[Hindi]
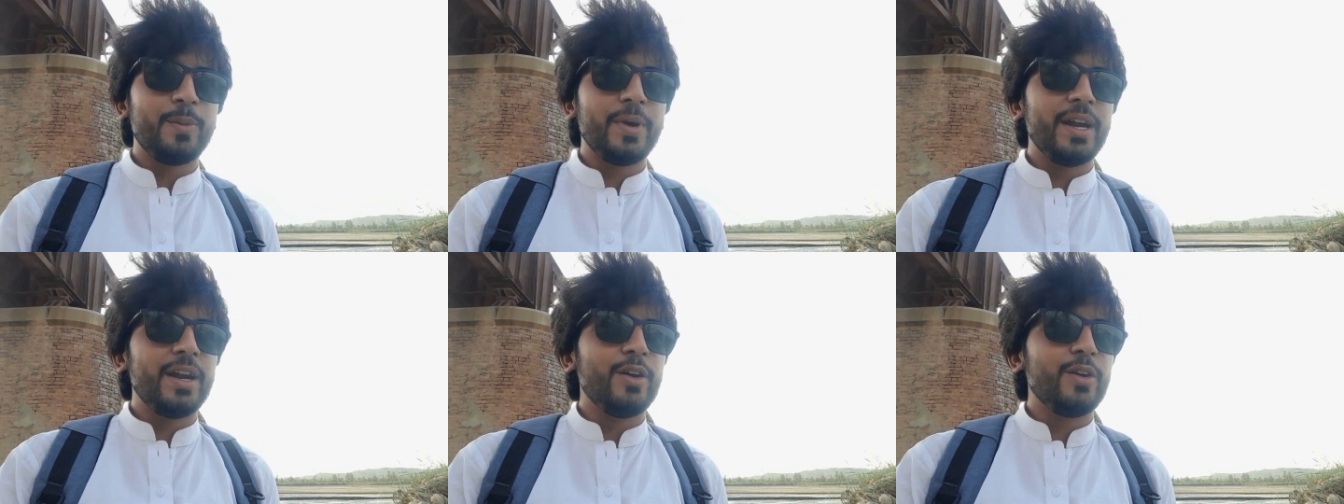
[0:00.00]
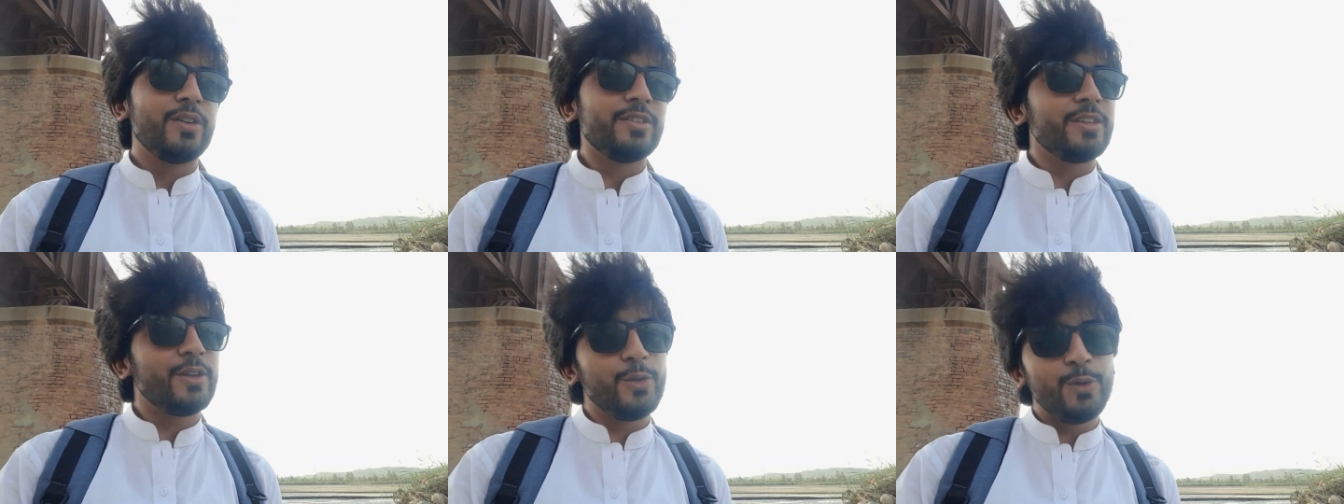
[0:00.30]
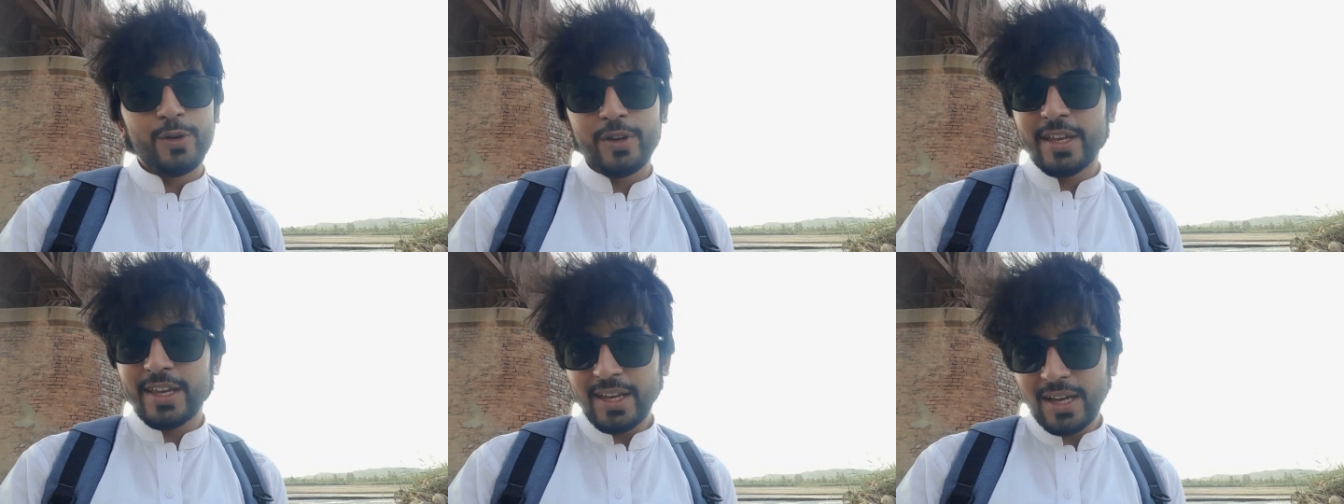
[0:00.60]
मैं और
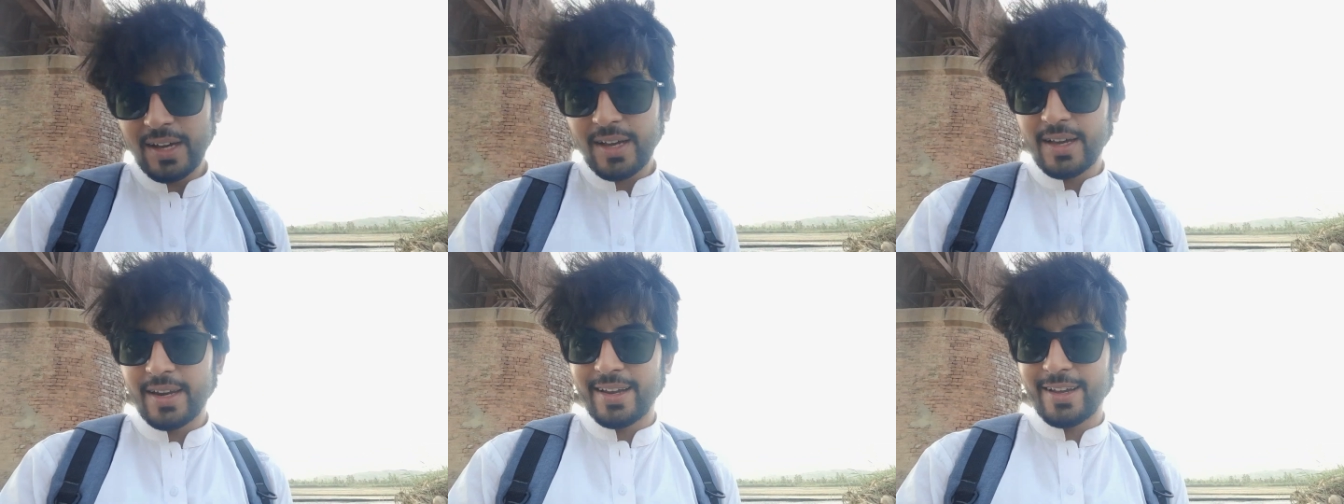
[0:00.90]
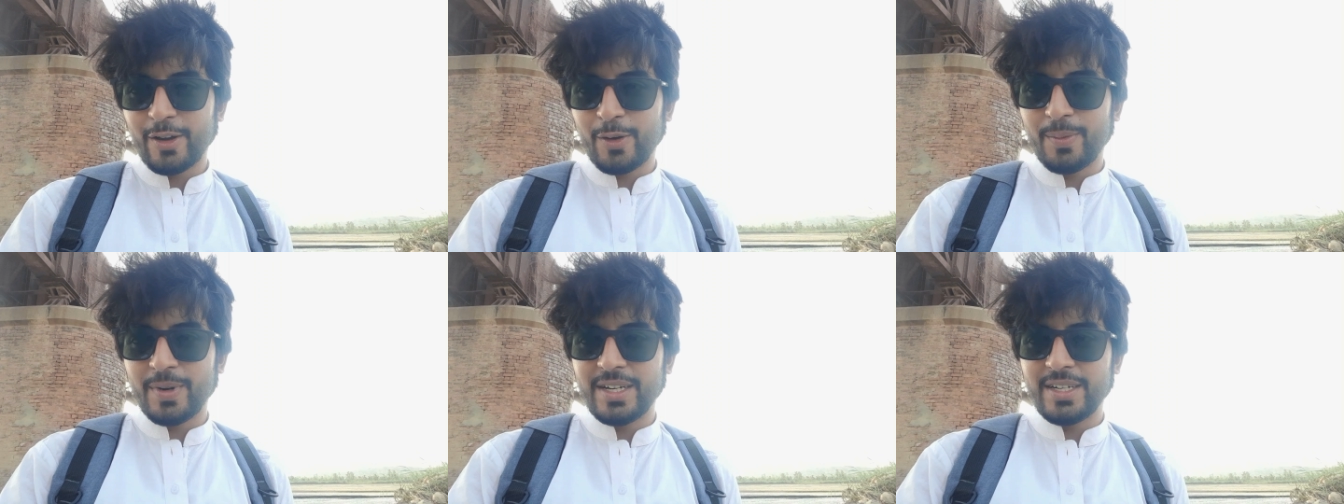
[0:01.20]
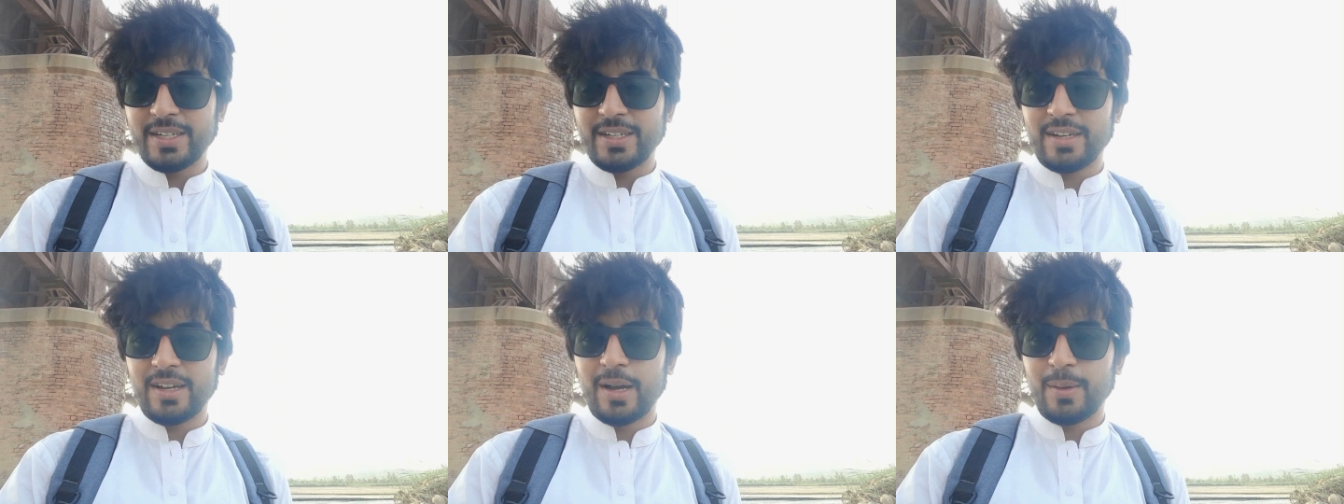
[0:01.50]
ज़रूर किया करें
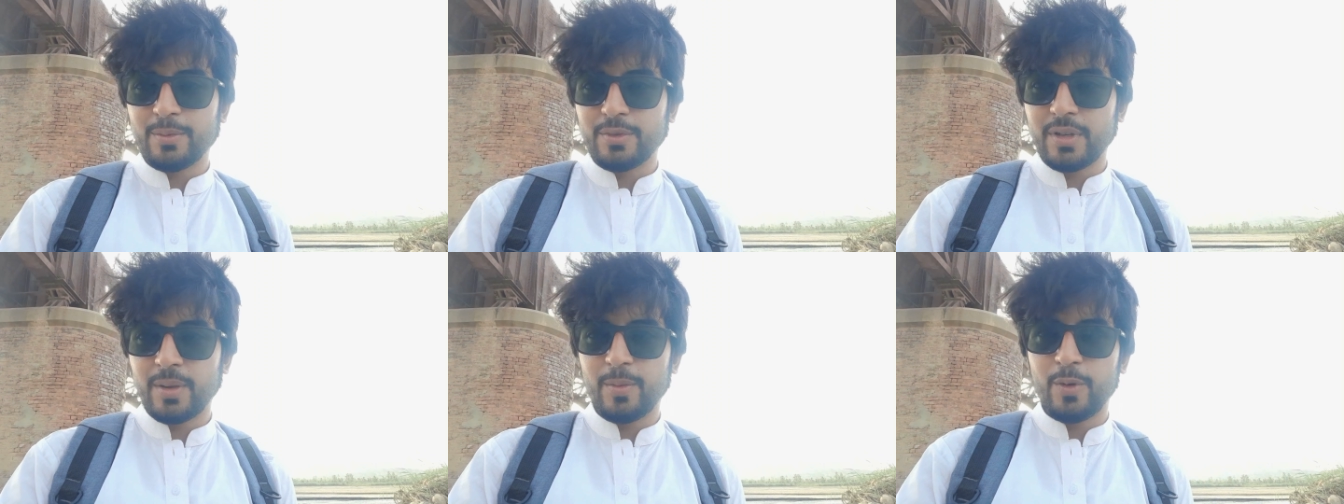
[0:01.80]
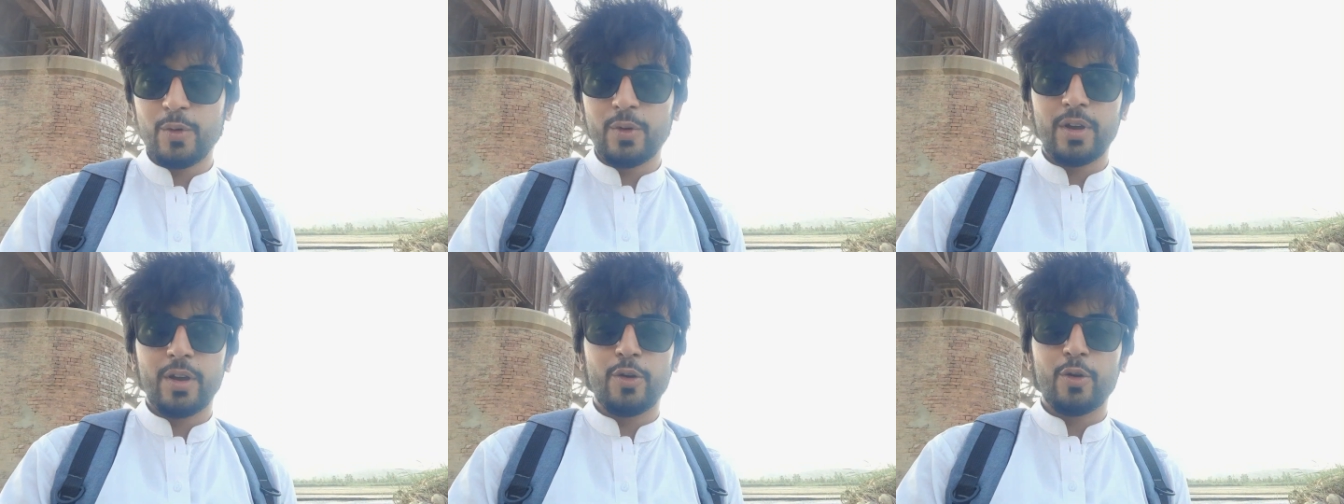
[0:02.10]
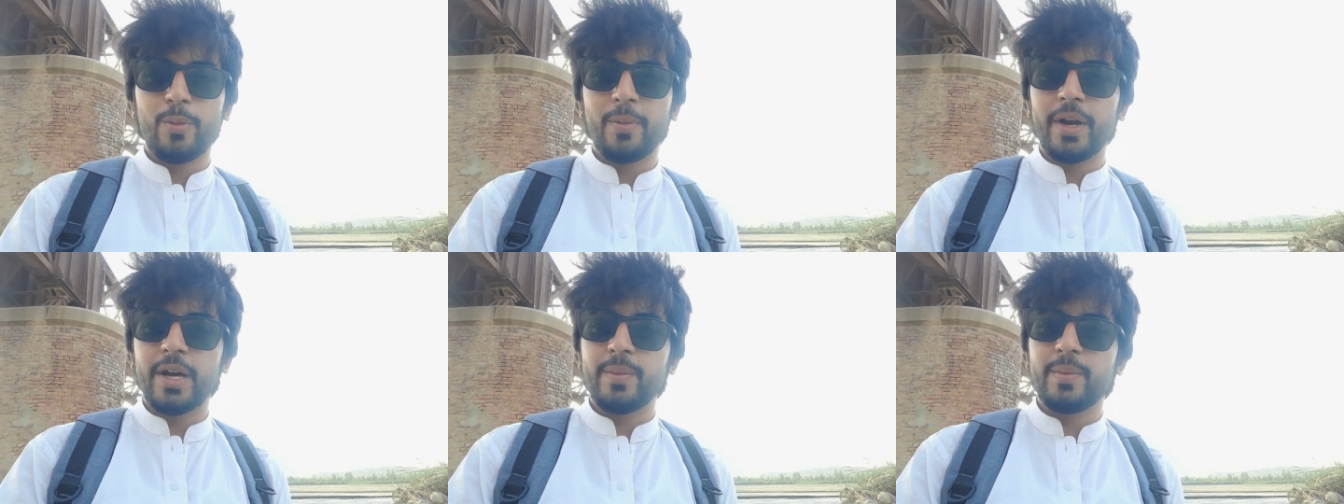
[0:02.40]
कमेंट आप सब लोगों
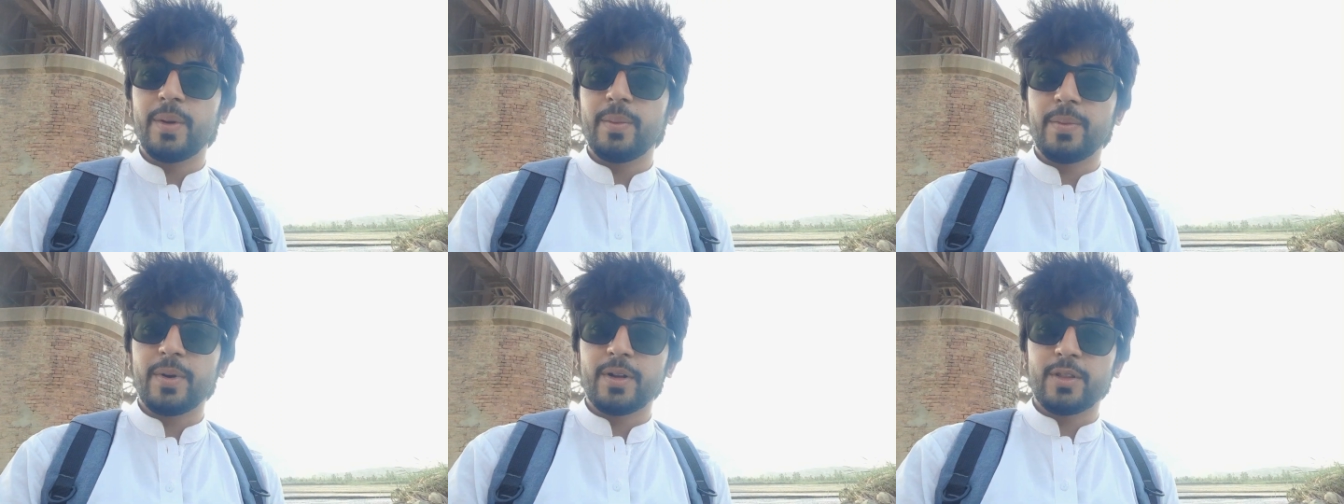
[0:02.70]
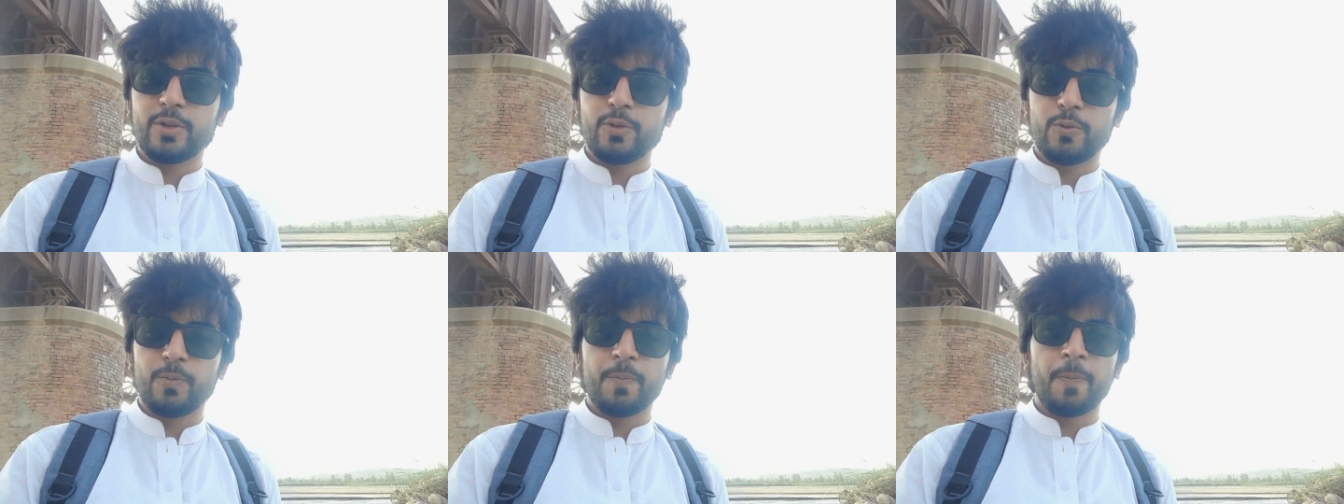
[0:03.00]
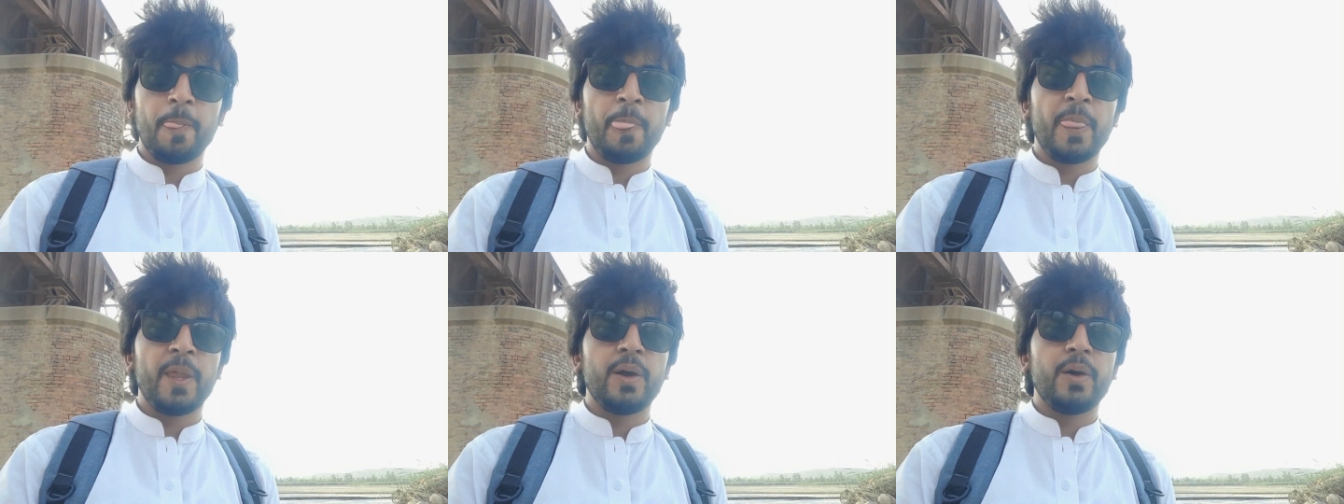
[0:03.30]
के कमेंट में पढ़ता
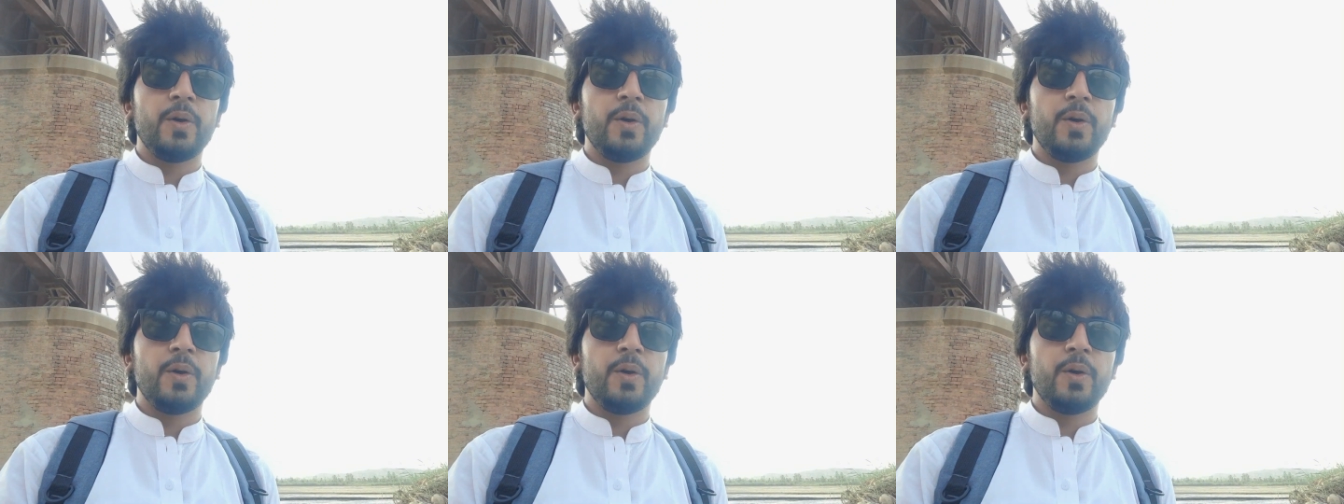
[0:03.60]
हूँ